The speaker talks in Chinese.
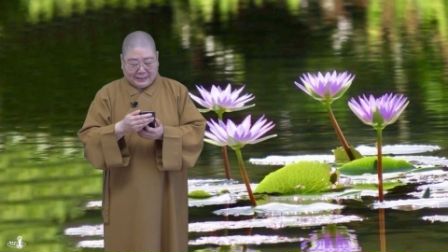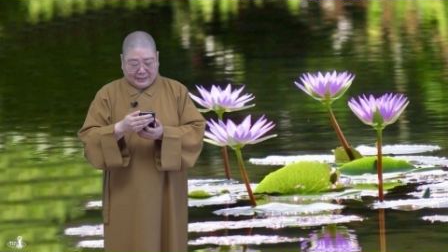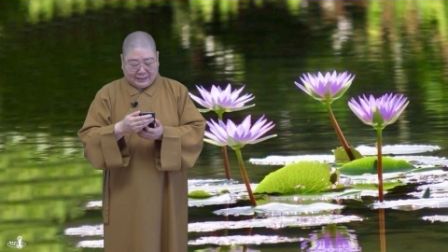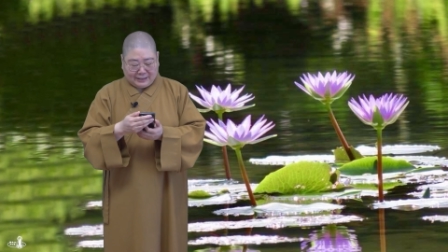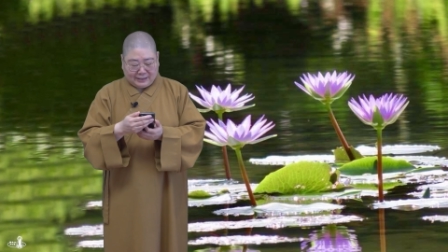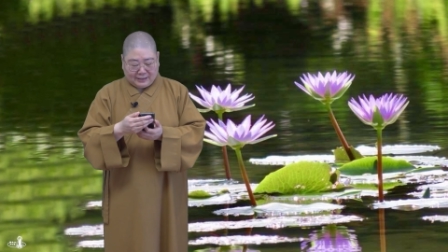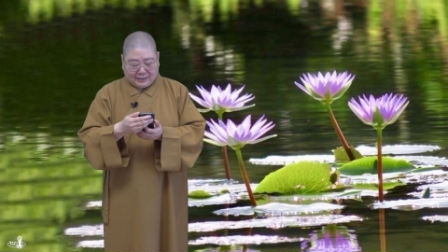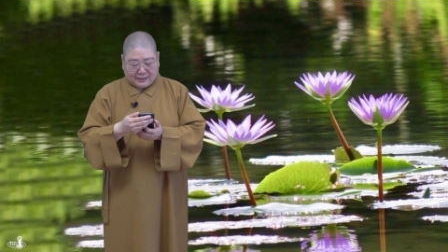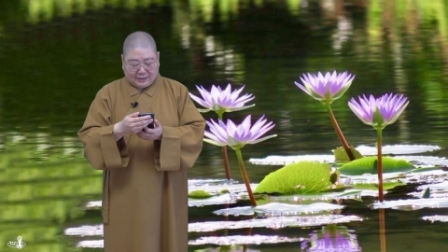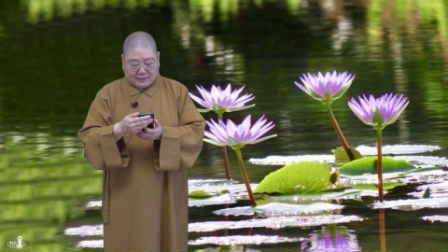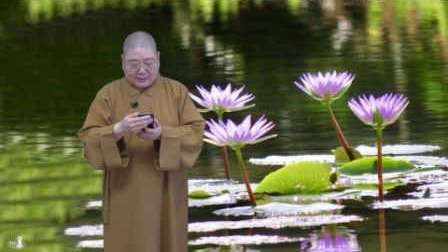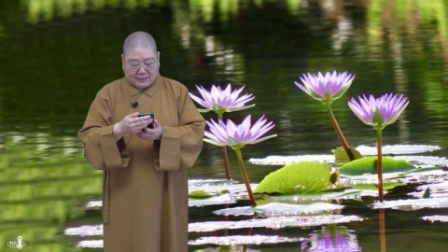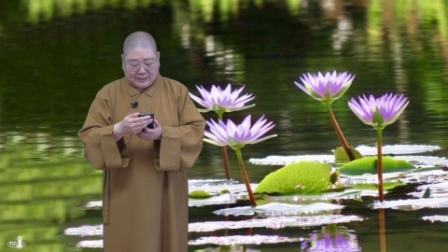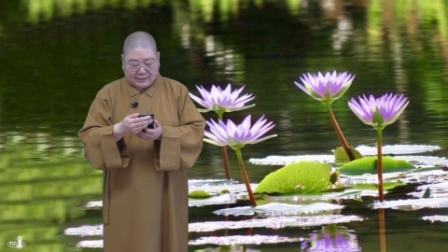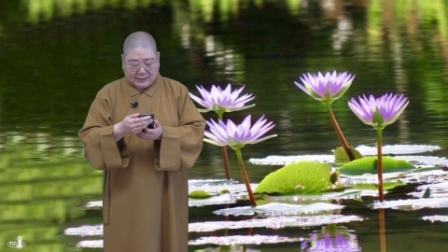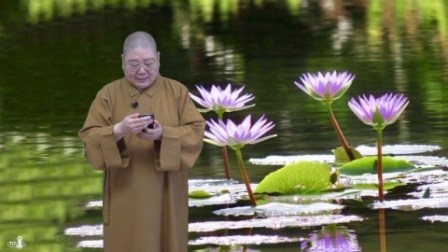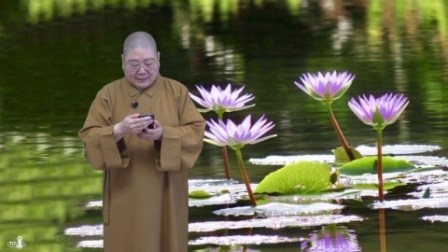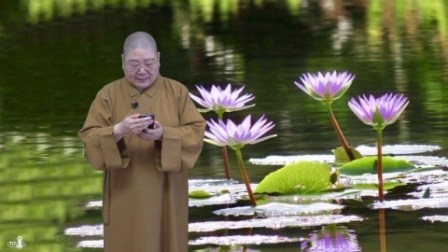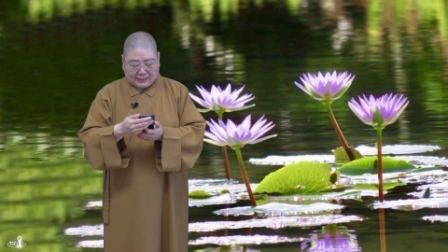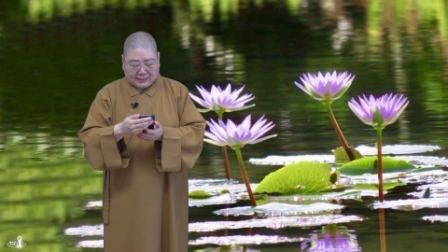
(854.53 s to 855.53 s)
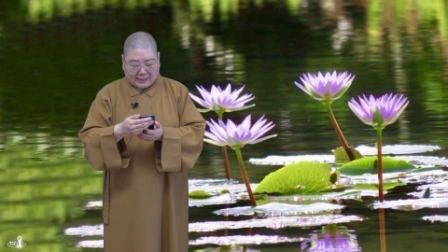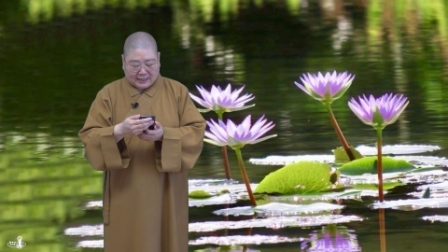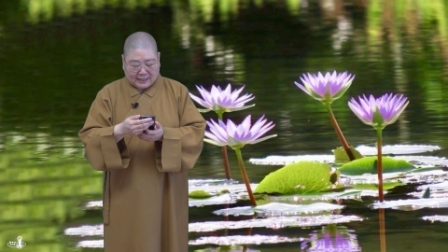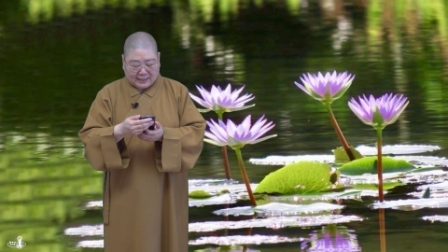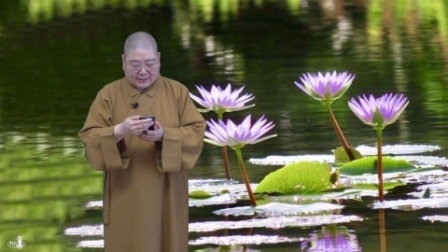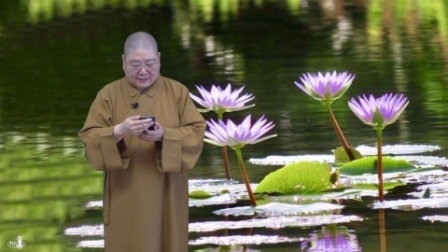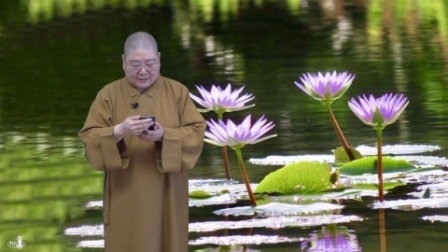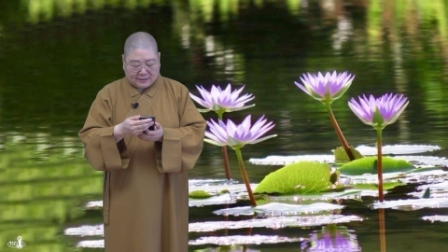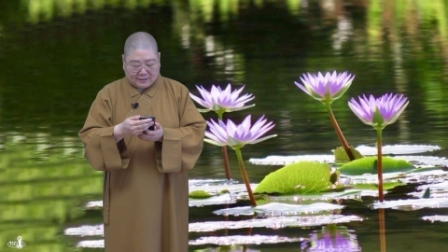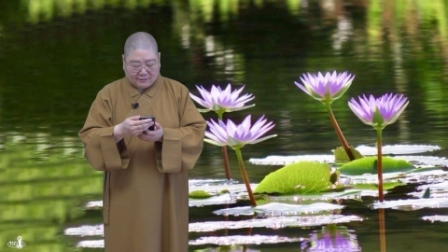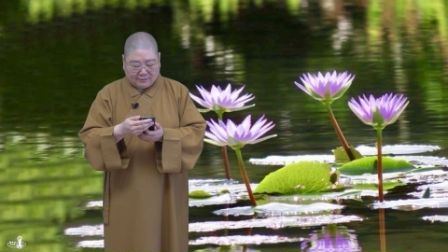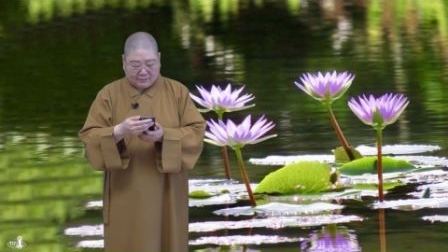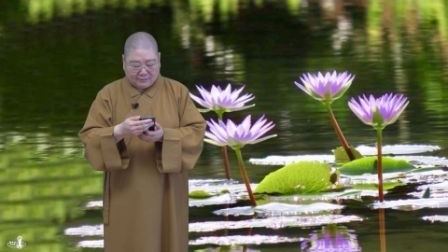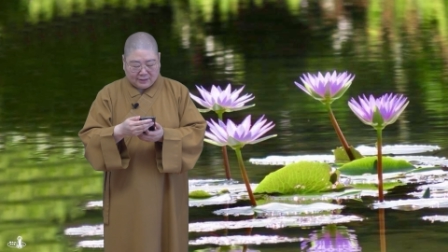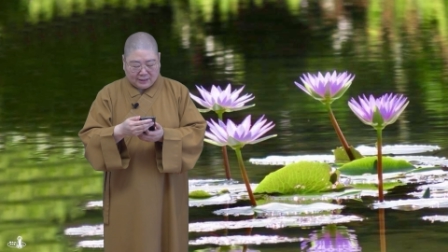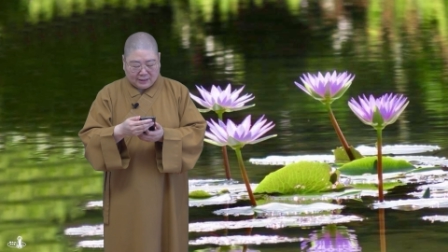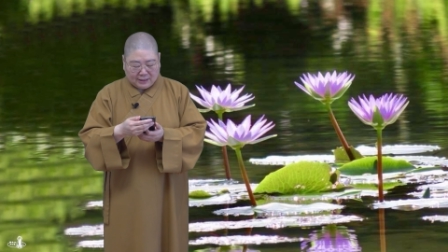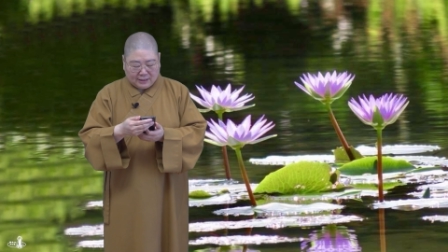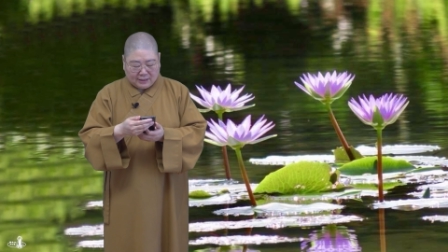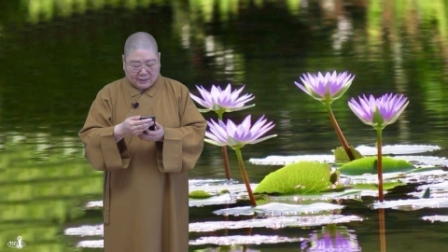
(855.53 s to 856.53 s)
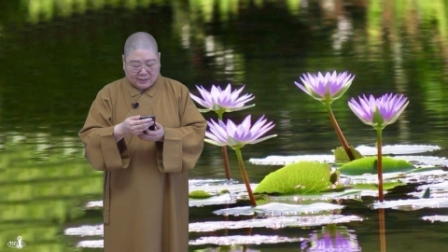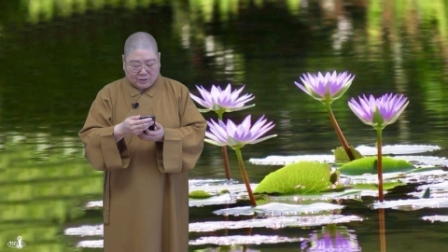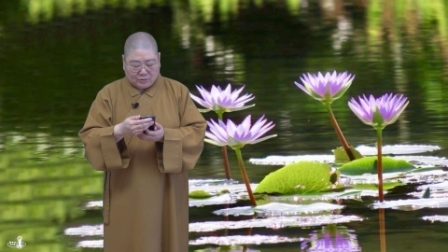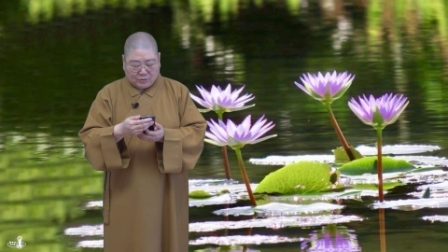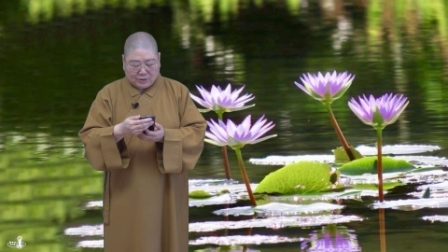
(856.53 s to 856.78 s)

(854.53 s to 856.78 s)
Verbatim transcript: 哎，要提醒他的孩子哈，啊，